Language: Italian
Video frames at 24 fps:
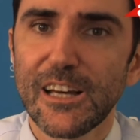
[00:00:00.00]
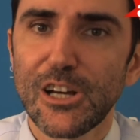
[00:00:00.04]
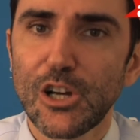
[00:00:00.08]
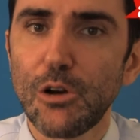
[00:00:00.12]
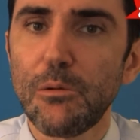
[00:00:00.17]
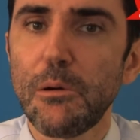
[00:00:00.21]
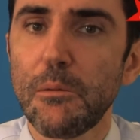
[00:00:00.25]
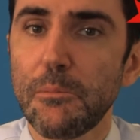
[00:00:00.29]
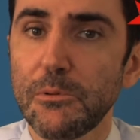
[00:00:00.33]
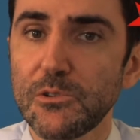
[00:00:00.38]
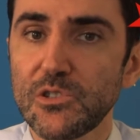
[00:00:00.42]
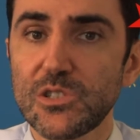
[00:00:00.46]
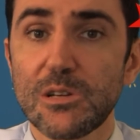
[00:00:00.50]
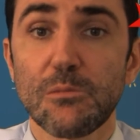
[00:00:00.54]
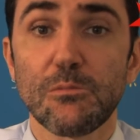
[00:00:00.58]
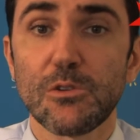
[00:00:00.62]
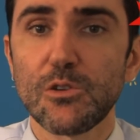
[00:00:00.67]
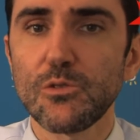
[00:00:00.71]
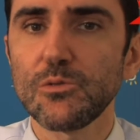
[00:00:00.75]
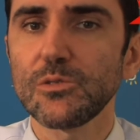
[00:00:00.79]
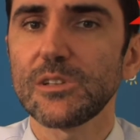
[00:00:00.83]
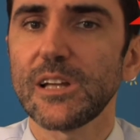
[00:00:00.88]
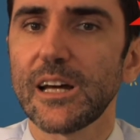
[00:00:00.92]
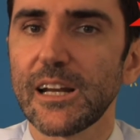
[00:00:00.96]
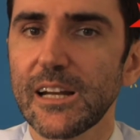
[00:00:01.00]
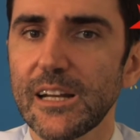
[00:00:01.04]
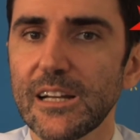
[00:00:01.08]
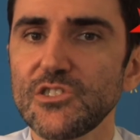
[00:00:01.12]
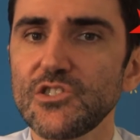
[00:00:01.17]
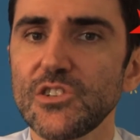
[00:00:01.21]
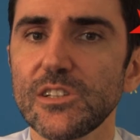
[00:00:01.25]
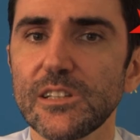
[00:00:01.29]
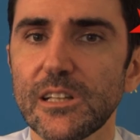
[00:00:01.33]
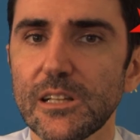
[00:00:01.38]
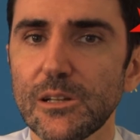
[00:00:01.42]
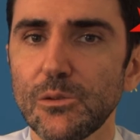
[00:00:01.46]
come possiamo aiutare la
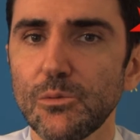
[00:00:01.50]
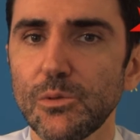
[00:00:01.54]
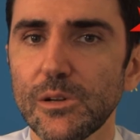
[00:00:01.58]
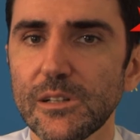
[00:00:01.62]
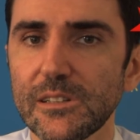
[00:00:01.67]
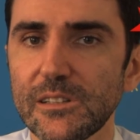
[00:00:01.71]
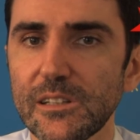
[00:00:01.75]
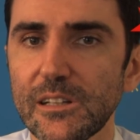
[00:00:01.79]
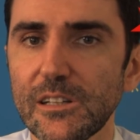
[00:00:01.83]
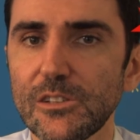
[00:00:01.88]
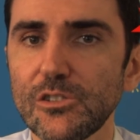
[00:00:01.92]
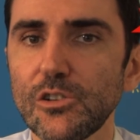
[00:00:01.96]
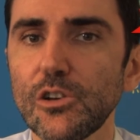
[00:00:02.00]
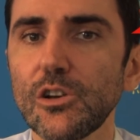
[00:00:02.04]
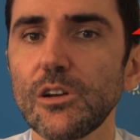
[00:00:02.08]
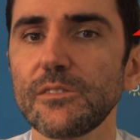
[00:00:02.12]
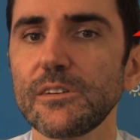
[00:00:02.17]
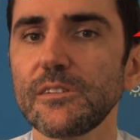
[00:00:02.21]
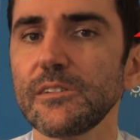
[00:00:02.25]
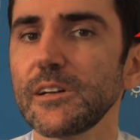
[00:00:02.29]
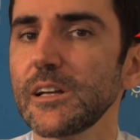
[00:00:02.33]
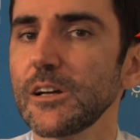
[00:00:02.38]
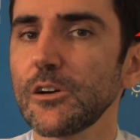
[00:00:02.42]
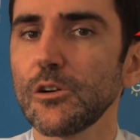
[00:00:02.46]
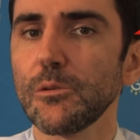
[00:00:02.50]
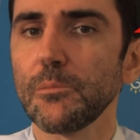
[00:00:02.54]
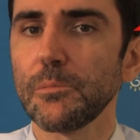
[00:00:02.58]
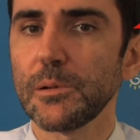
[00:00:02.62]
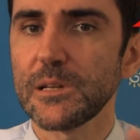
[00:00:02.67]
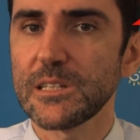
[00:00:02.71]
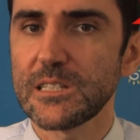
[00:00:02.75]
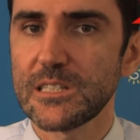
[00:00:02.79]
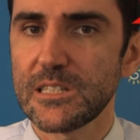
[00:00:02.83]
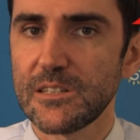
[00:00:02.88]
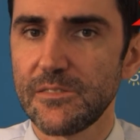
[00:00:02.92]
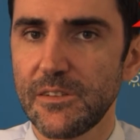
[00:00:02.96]
gente di quel territorio a vivere
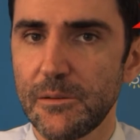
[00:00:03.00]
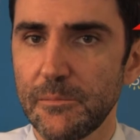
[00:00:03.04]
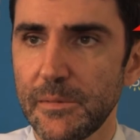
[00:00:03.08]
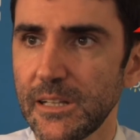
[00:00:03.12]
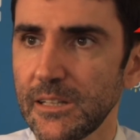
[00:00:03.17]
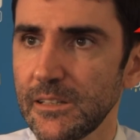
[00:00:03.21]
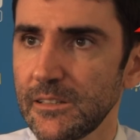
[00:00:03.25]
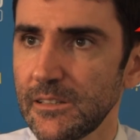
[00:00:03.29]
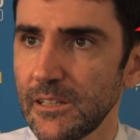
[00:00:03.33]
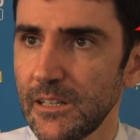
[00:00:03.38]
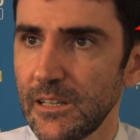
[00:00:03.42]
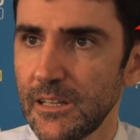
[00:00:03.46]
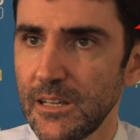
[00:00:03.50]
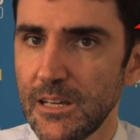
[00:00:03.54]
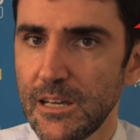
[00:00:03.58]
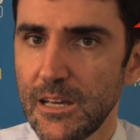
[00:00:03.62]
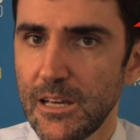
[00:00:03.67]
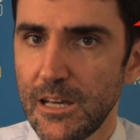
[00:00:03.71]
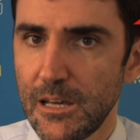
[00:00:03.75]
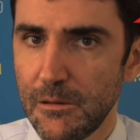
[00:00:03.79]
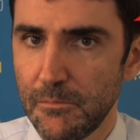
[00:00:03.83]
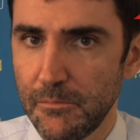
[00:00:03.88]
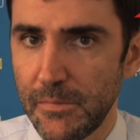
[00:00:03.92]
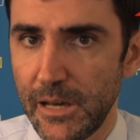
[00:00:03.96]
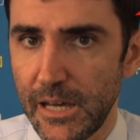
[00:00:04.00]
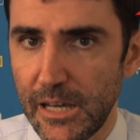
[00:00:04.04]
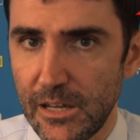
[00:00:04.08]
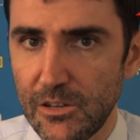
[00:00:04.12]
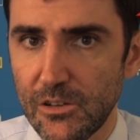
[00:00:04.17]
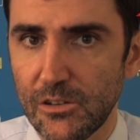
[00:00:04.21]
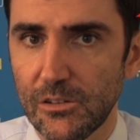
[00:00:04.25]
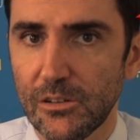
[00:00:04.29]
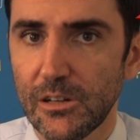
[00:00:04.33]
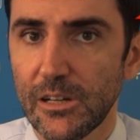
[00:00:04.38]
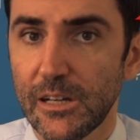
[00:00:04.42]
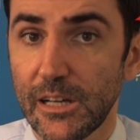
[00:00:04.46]
complessivamente
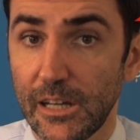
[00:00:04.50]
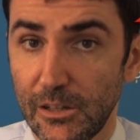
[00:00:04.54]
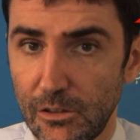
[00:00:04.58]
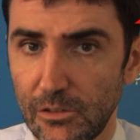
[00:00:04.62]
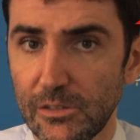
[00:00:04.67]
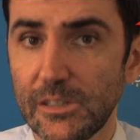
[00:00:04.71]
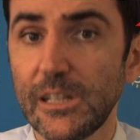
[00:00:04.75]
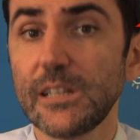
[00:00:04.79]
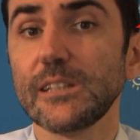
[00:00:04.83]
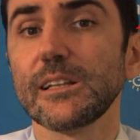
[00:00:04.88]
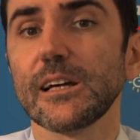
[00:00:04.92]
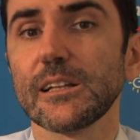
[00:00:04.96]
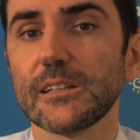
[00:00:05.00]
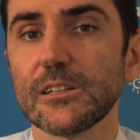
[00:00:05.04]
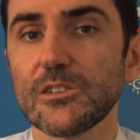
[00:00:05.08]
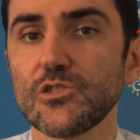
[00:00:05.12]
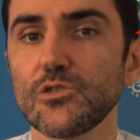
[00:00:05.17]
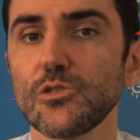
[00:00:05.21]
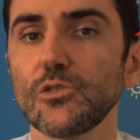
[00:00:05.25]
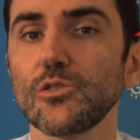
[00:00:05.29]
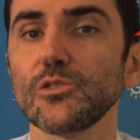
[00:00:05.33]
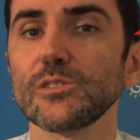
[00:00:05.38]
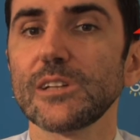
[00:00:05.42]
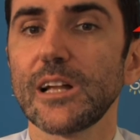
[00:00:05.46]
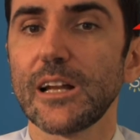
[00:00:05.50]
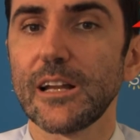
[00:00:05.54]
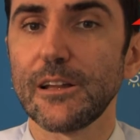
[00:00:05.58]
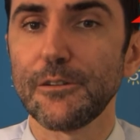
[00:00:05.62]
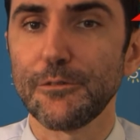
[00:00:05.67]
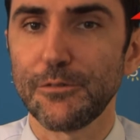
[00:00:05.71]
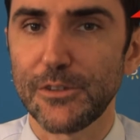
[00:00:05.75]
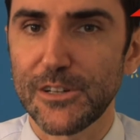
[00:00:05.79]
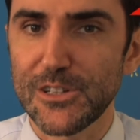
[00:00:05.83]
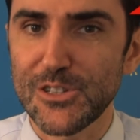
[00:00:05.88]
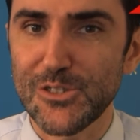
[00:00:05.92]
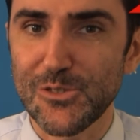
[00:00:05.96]
meglio, che non è data solo dalle
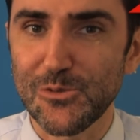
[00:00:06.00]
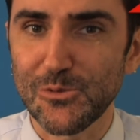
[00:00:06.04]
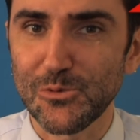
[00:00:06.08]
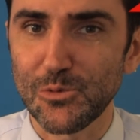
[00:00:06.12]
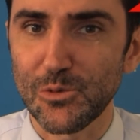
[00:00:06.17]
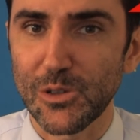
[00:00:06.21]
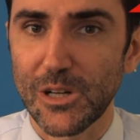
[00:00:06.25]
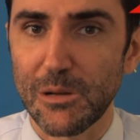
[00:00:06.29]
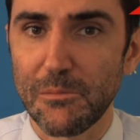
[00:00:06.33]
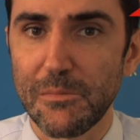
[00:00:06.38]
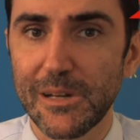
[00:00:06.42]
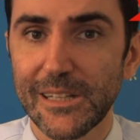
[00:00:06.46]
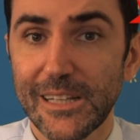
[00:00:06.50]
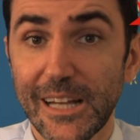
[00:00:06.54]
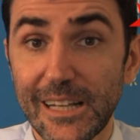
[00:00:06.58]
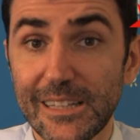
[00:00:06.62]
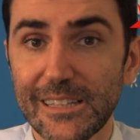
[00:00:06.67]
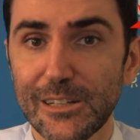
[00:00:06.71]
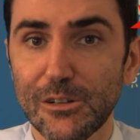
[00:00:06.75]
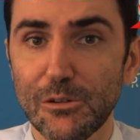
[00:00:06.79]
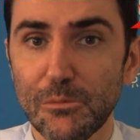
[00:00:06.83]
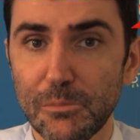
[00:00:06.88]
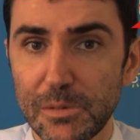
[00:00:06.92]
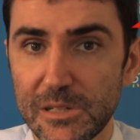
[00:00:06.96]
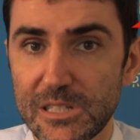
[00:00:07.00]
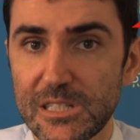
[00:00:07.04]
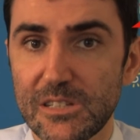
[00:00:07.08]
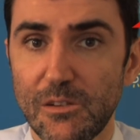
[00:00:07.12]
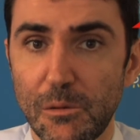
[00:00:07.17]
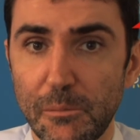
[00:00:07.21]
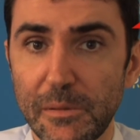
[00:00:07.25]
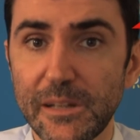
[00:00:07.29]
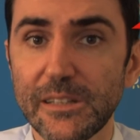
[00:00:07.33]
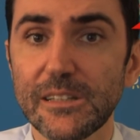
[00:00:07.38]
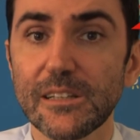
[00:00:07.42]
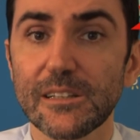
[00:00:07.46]
infrastrutture, ma è data
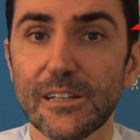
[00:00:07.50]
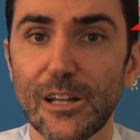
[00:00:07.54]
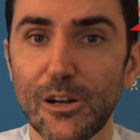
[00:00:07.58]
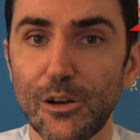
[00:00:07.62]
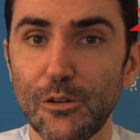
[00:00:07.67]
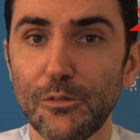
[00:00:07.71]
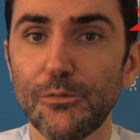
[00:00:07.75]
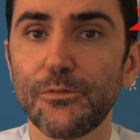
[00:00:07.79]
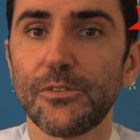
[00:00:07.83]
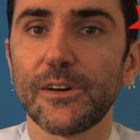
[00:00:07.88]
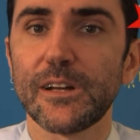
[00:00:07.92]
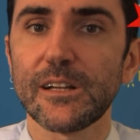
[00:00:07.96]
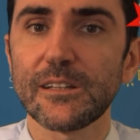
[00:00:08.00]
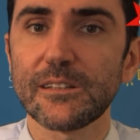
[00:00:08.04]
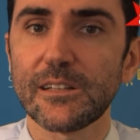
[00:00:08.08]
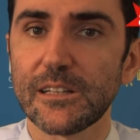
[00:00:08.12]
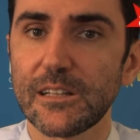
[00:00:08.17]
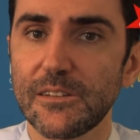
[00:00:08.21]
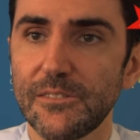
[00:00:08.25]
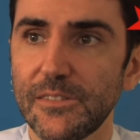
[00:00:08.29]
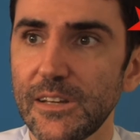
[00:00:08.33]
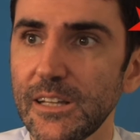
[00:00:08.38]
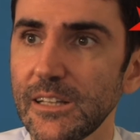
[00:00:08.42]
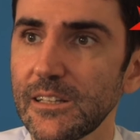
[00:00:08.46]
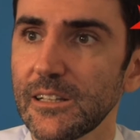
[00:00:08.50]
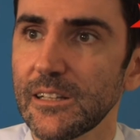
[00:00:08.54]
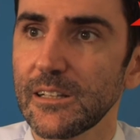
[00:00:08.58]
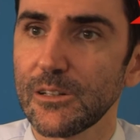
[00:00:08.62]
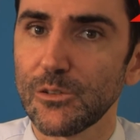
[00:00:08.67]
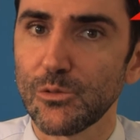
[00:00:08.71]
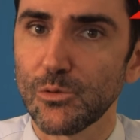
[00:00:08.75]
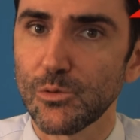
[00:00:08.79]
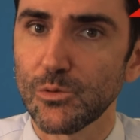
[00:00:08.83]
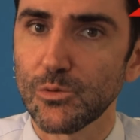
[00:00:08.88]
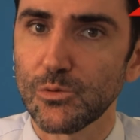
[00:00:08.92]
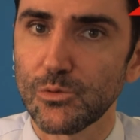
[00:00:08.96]
complessivamente dall'offerta di vita,
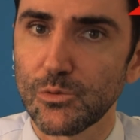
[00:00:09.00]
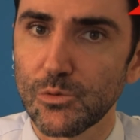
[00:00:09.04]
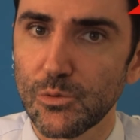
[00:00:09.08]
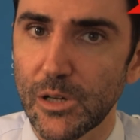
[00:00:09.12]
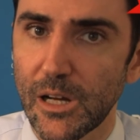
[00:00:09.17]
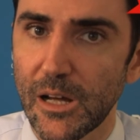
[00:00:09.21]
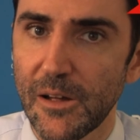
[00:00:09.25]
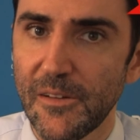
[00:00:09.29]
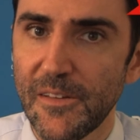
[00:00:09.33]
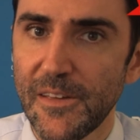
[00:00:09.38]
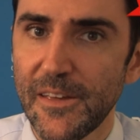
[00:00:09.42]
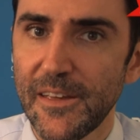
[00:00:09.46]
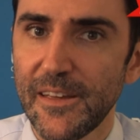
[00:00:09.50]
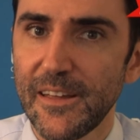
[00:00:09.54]
di cultura,